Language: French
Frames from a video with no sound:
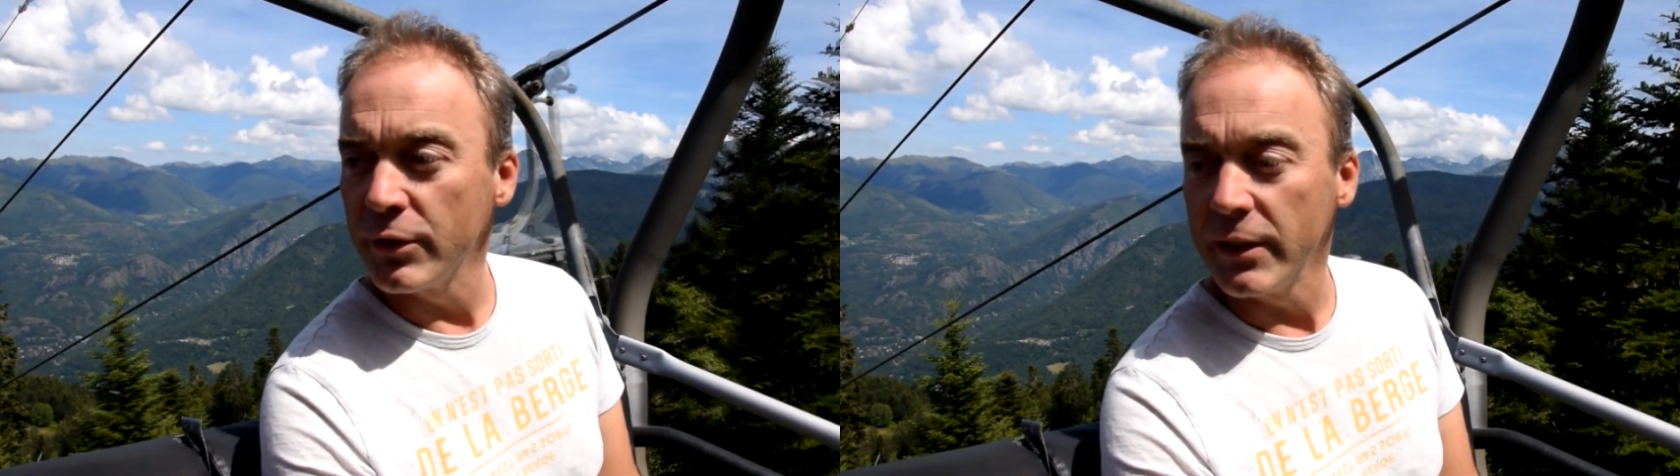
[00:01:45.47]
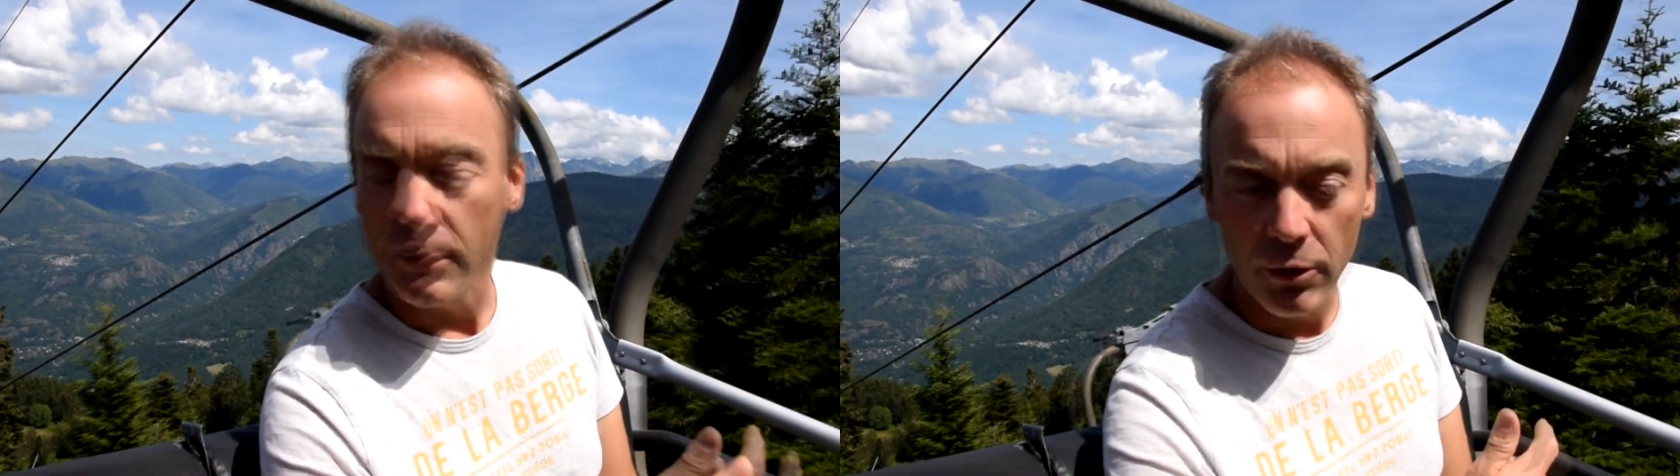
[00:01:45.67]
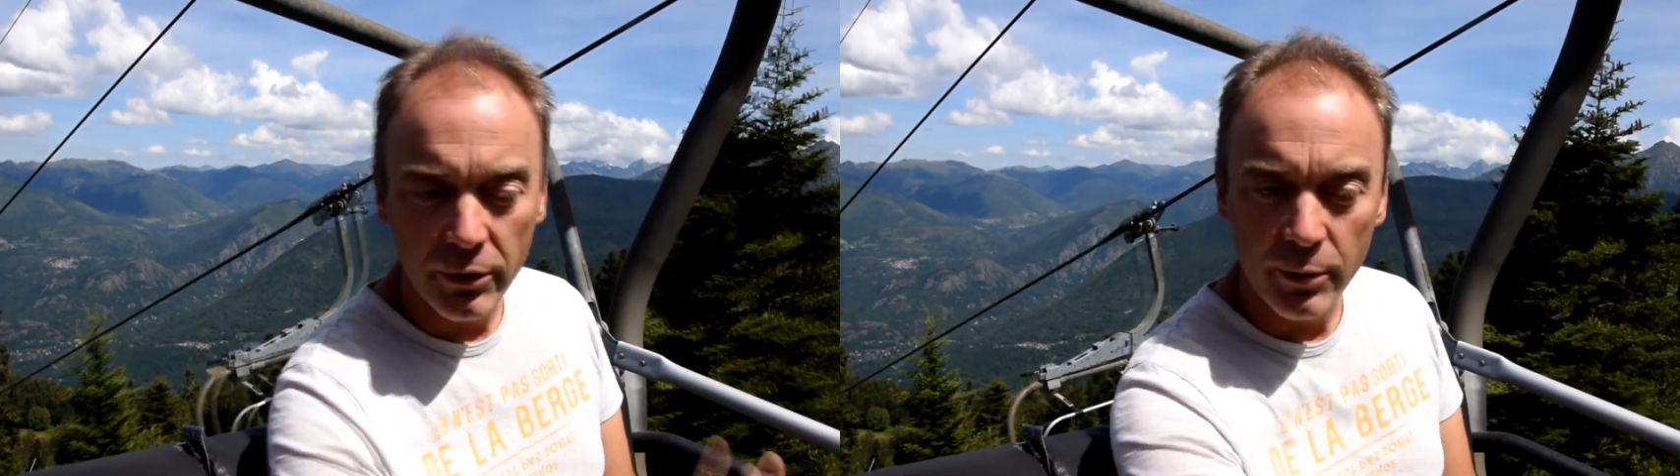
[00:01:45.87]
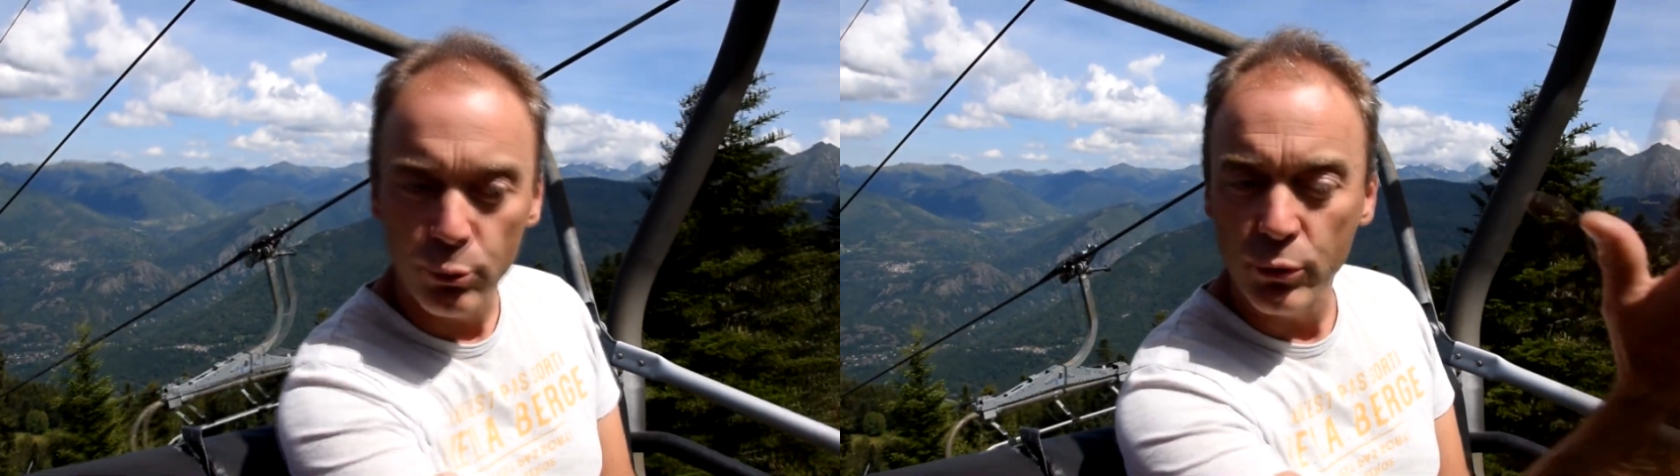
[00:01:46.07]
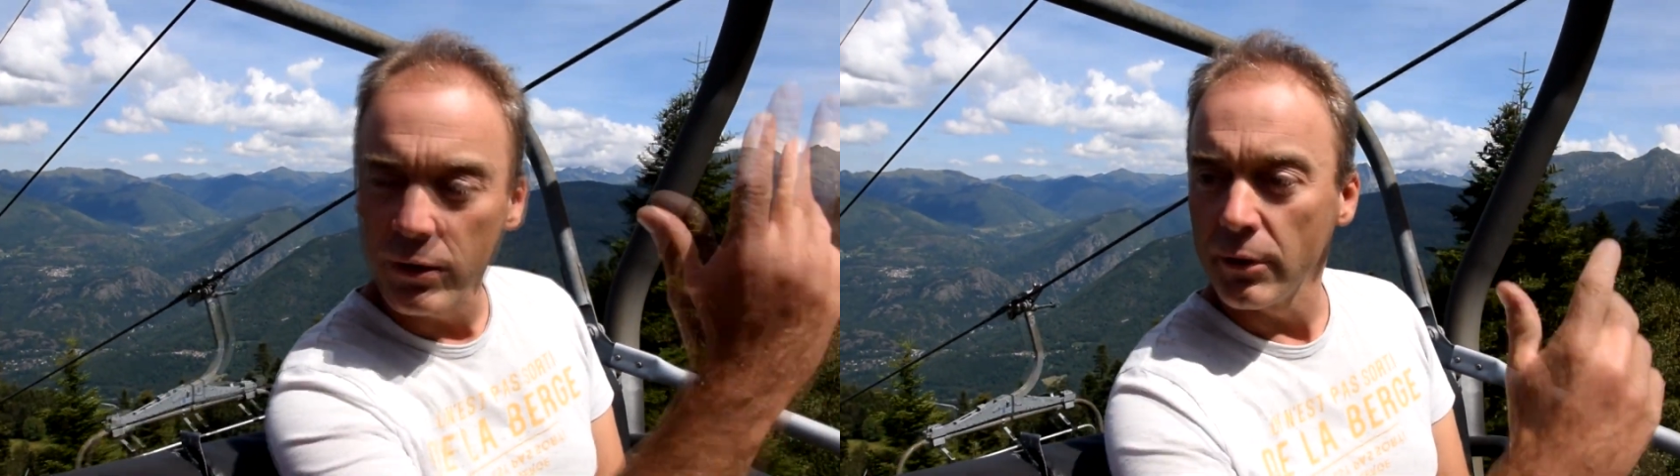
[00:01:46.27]
télécorde et
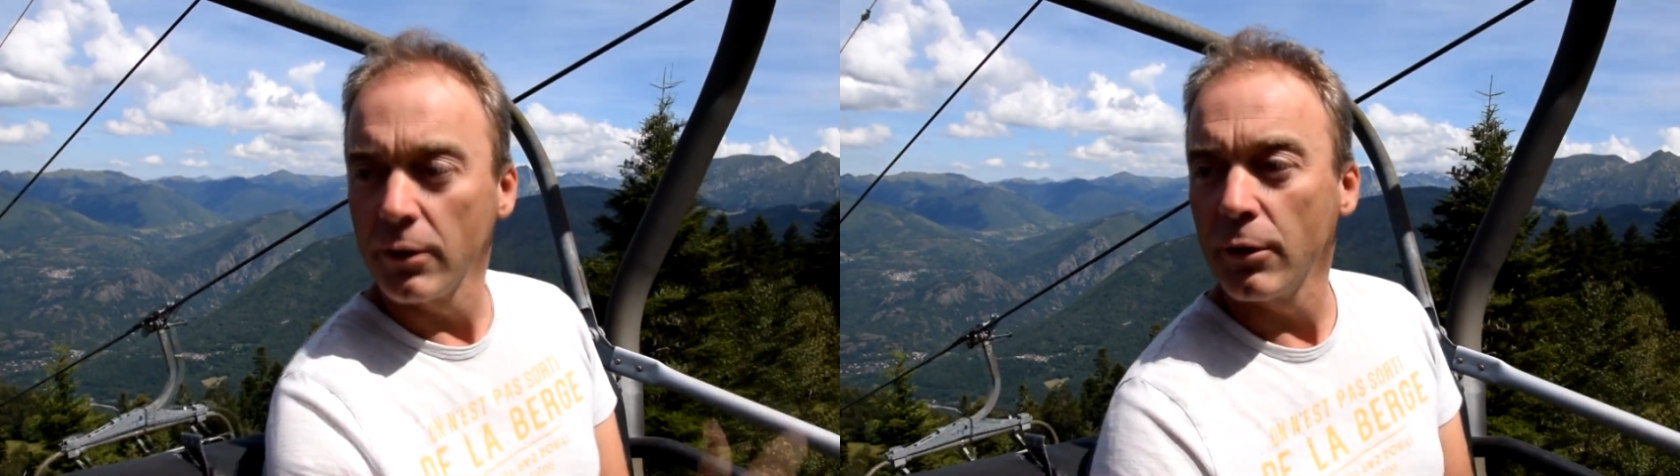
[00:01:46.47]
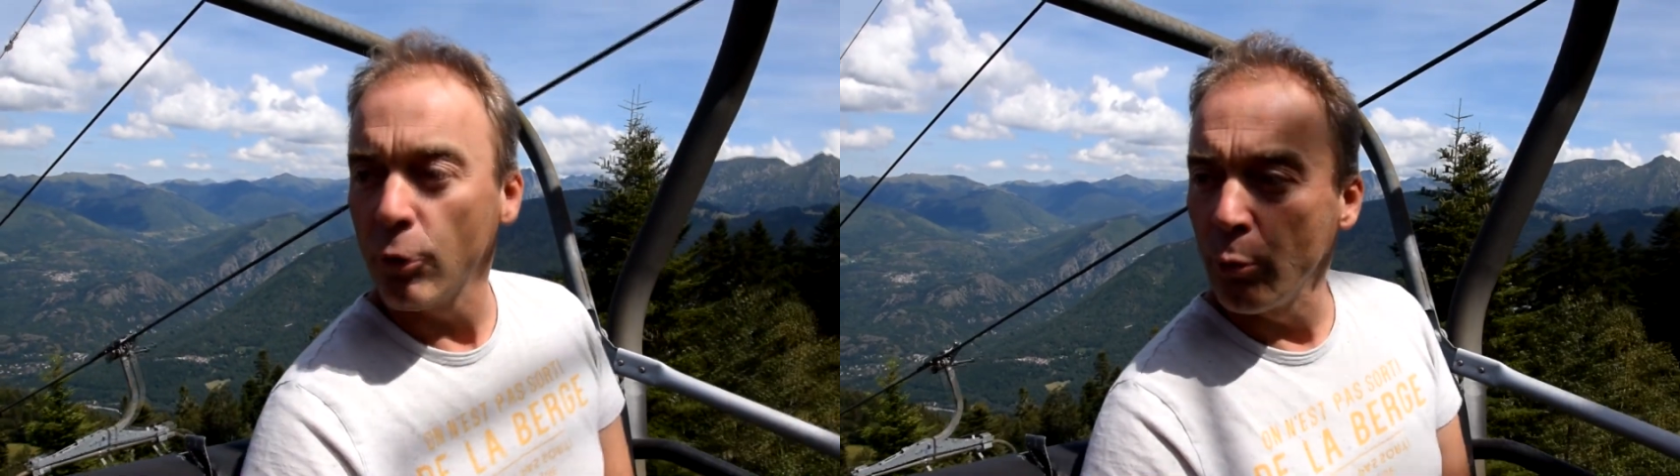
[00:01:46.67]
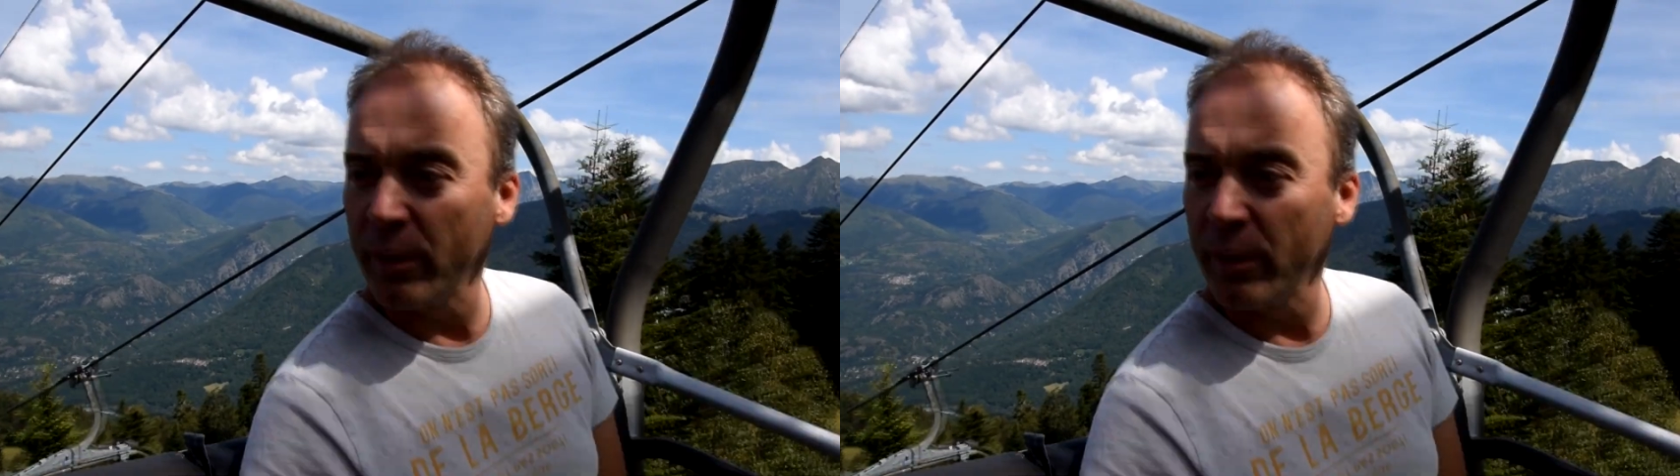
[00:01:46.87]
puis euh, on